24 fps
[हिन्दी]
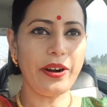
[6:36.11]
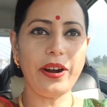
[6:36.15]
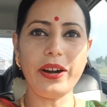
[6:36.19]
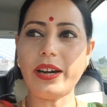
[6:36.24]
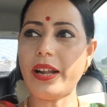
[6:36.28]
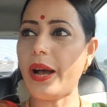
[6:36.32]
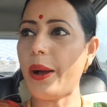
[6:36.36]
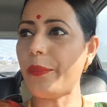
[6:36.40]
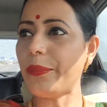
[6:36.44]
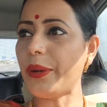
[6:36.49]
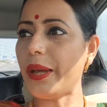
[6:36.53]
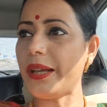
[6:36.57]
और
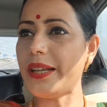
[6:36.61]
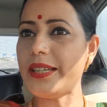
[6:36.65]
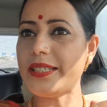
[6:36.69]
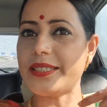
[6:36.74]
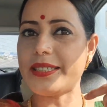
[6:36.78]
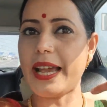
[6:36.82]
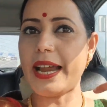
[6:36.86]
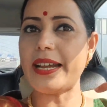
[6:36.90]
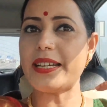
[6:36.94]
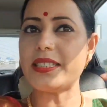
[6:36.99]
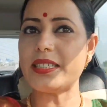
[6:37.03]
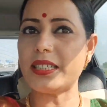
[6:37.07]
हम ना इस
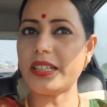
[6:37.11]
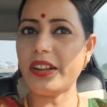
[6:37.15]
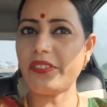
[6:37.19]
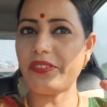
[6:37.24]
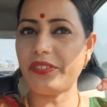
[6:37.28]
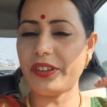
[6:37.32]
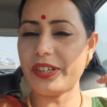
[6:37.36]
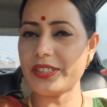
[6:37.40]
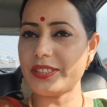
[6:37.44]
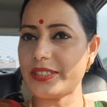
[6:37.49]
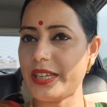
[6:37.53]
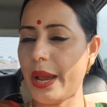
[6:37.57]
साइड से ना
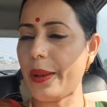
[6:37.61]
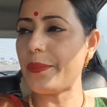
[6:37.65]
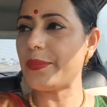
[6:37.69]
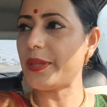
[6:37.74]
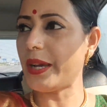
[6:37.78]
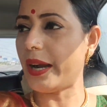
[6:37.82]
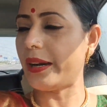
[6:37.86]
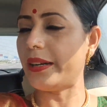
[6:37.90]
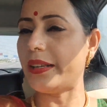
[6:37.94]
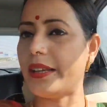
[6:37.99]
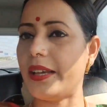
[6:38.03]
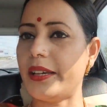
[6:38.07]
फर्स्ट टाइम
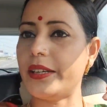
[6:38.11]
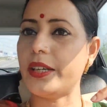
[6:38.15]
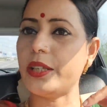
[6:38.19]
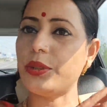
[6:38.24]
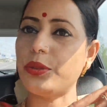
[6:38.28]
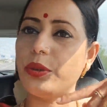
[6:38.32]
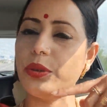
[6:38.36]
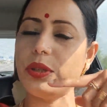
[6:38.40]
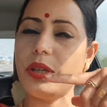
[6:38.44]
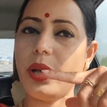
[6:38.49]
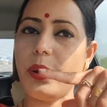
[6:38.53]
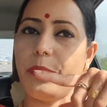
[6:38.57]
जा रहे हैं नहीं
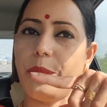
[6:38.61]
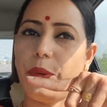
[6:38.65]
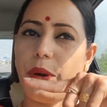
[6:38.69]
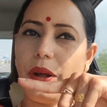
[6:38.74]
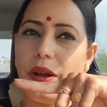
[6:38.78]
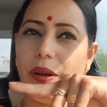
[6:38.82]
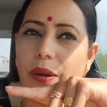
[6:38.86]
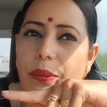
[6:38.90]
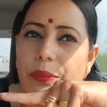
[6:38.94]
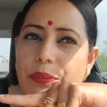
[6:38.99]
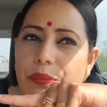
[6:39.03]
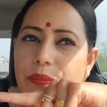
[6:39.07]
तो ना
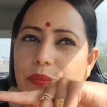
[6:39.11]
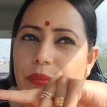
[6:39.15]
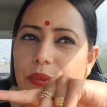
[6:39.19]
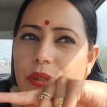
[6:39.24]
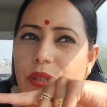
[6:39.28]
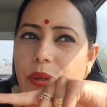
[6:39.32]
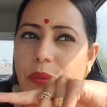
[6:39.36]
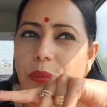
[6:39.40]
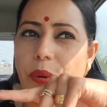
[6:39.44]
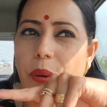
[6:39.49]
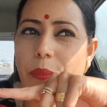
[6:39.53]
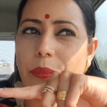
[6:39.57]
पूरा
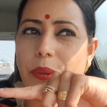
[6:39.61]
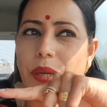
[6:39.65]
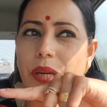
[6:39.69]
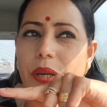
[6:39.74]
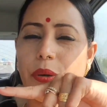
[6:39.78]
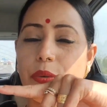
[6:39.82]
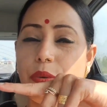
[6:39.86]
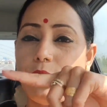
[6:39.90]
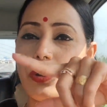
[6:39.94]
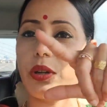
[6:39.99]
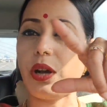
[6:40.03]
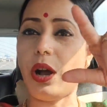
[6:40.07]
मतलब हमें
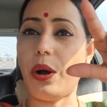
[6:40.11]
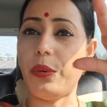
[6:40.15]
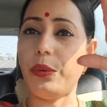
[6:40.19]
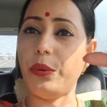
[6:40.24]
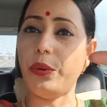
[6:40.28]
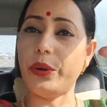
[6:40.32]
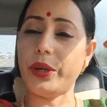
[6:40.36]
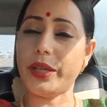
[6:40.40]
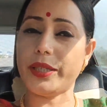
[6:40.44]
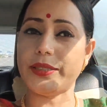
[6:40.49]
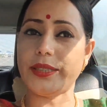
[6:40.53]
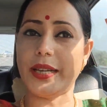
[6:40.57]
ना गुड़गांव
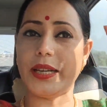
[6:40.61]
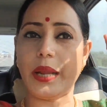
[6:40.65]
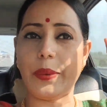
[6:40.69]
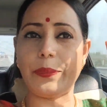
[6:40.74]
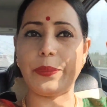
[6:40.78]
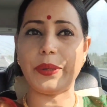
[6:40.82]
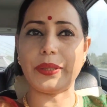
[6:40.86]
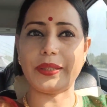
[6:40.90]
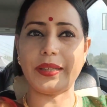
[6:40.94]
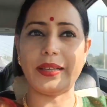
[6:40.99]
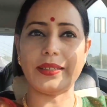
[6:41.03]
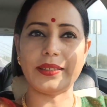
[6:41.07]
होके जाना
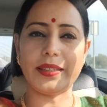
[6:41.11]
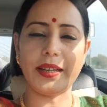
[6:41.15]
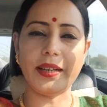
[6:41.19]
पड़ता